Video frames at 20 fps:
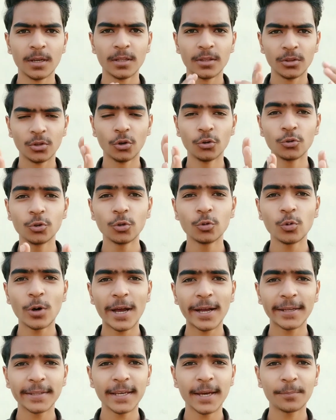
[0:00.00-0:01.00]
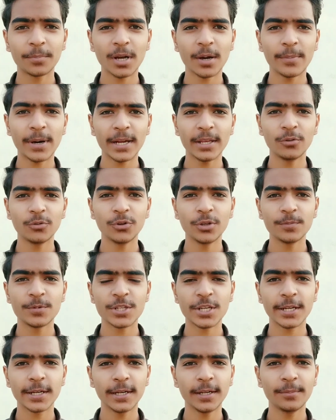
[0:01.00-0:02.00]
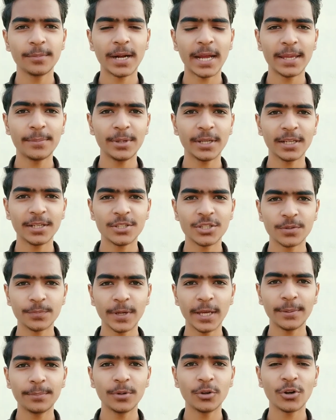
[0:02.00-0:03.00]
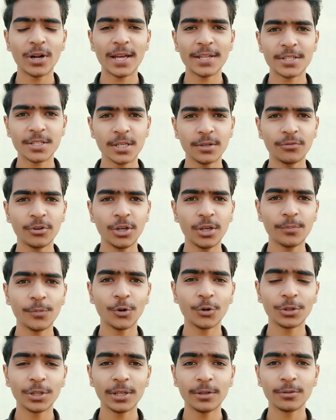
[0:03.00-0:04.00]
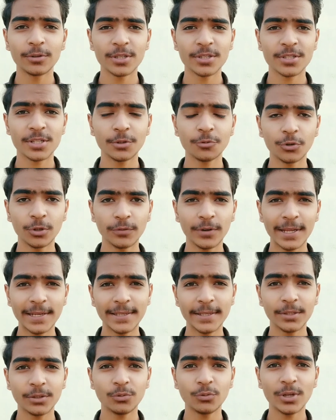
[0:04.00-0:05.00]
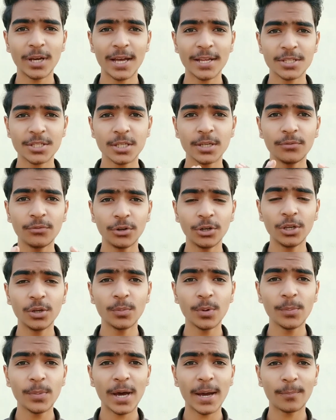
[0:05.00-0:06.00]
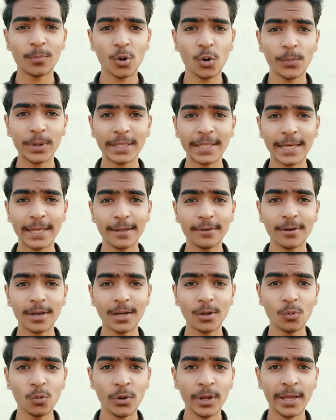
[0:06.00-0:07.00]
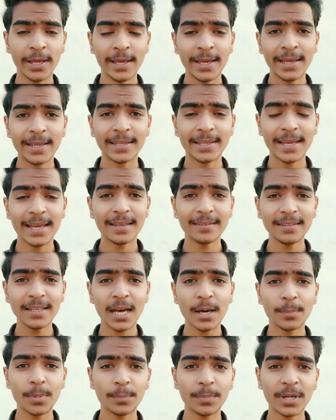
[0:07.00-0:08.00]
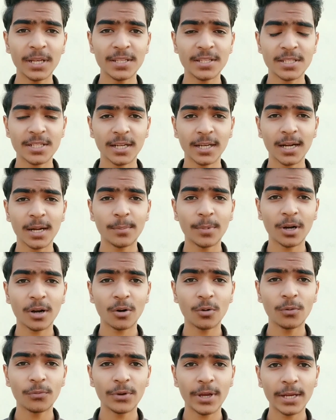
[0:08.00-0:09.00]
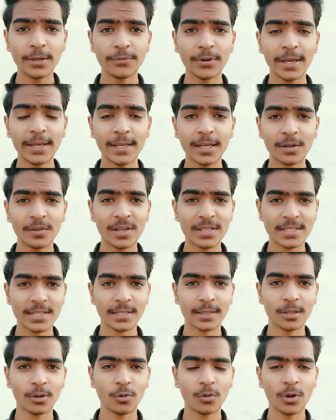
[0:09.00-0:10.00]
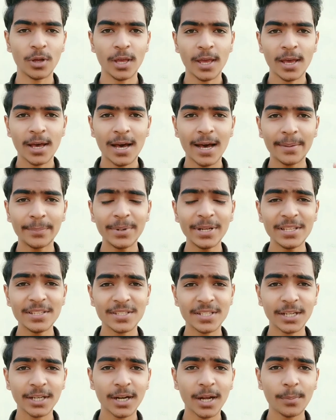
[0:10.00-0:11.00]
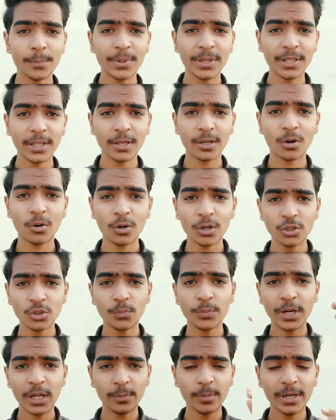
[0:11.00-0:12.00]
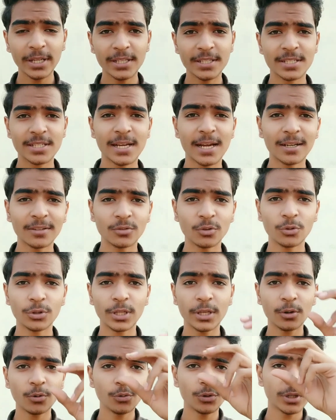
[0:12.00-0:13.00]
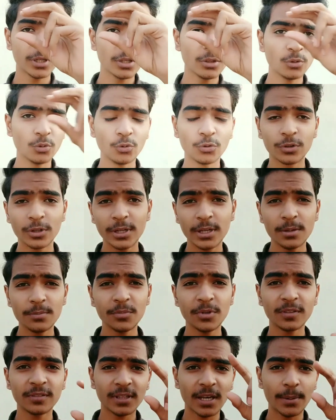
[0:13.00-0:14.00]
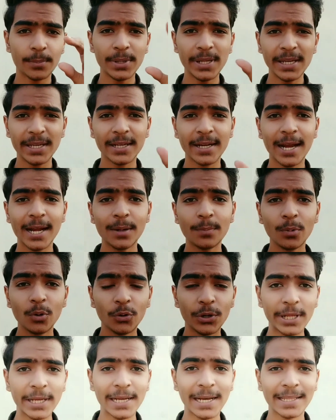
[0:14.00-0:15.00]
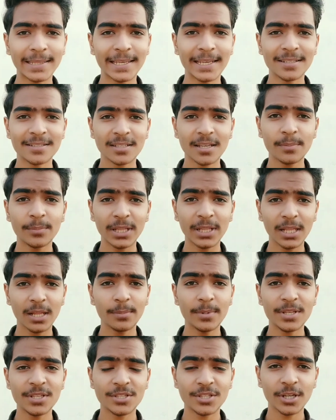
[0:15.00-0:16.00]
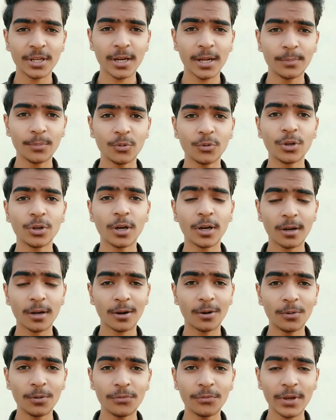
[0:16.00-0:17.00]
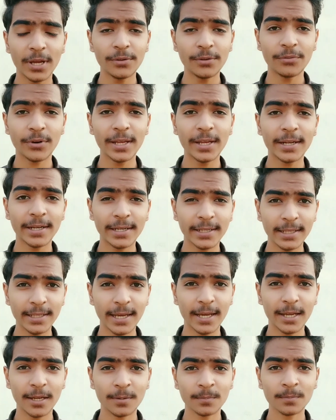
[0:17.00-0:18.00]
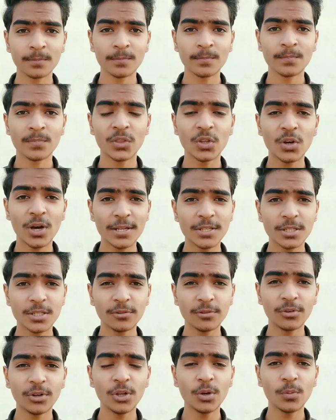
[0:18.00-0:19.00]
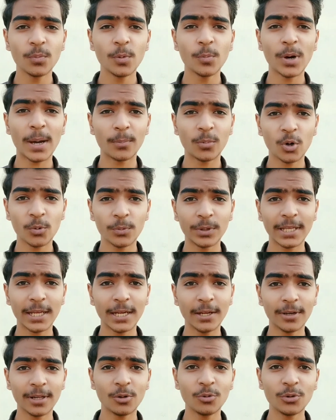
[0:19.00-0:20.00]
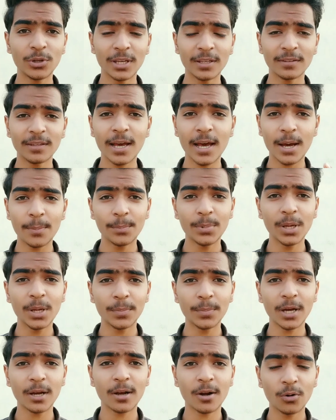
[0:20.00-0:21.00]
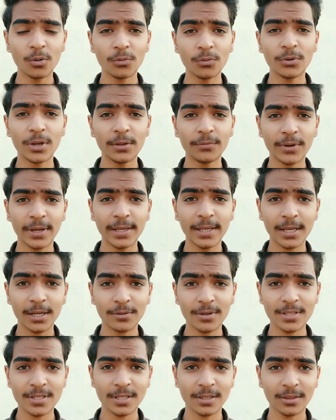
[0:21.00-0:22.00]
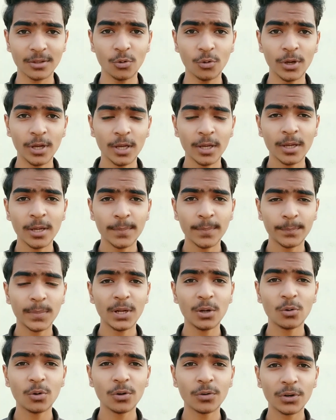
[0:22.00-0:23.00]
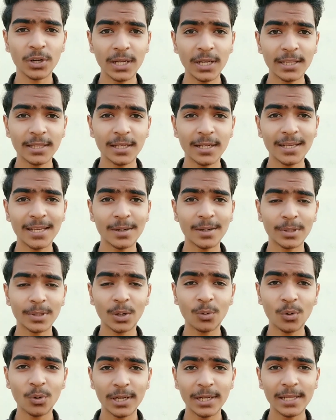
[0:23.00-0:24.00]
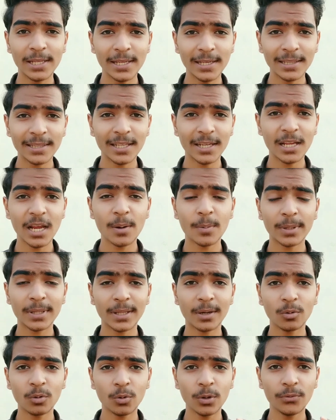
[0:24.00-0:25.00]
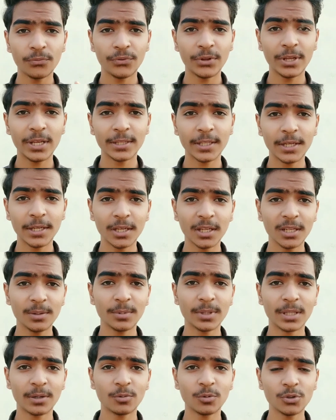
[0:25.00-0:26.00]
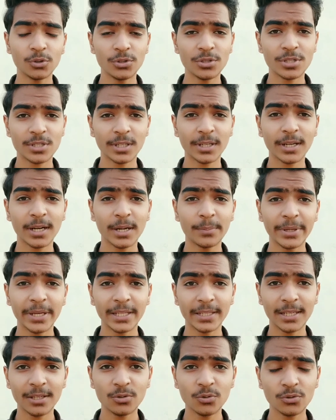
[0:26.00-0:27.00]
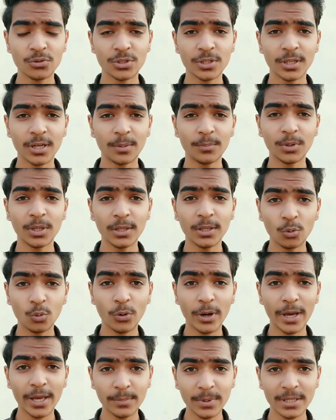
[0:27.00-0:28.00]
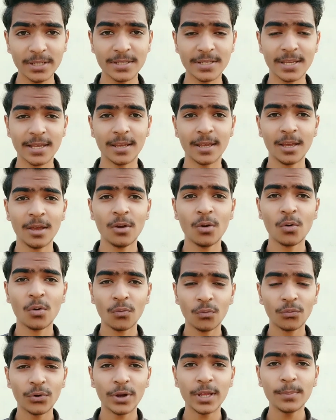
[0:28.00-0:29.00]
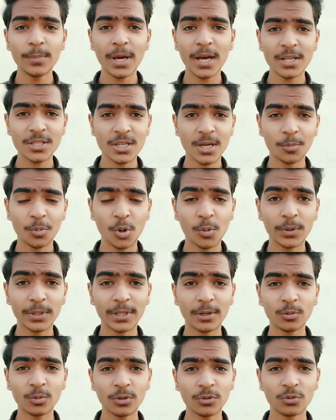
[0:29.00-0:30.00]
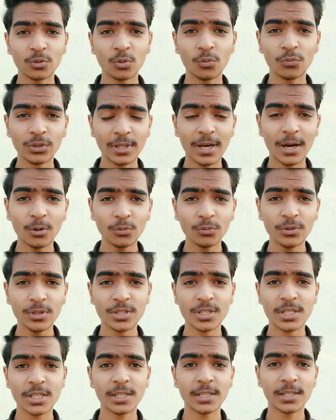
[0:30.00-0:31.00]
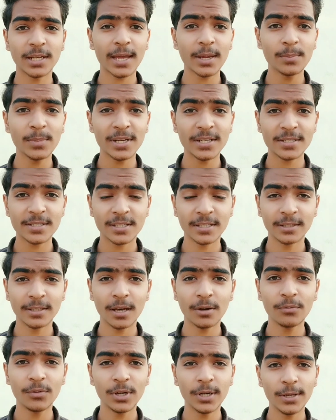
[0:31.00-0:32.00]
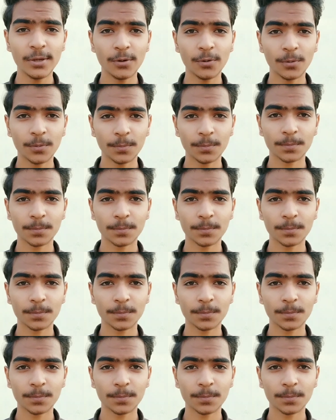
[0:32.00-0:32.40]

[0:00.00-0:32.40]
दोस्तों स्वागत है आपका हमारे YouTube चैनल इब्राहिम इंग्लिश मैन में और आज की वीडियो बहुत ही इंटरेस्टिंग होने वाली है क्योंकि आज की वीडियो में मैं आपको बताने वाला हूँ कैसे आप अपना इंस्टाग्राम अकाउंट वेरीफाई करवा सकते हो आपने इंस्टाग्राम पे देखा होगा जो बड़े बड़े स्टार्स होते हैं उनके यूज़र नेम के सामने एक राइट ब्लू टिक आता है इसका मतलब है इंस्टाग्राम ने उनका अकाउंट वेरीफाई कर दिया है तो आज की वीडियो में मैं आपको बताने वाला हूँ कैसे आप भी अपना अकाउंट वेरीफाई करवा सकते हो बिल्कुल रियल तरीका बताऊंगा लीगल तरीका बताऊंगा कोई फेक तरीका नहीं बताऊंगा जो इंस्टाग्राम कहता है जो इंस्टाग्राम की रिक्वायरमेंट्स है वही मैं आज आपको बताऊंगा सो विदाउट वेस्टिंग टाइम लेट सी दीडियो वीडियो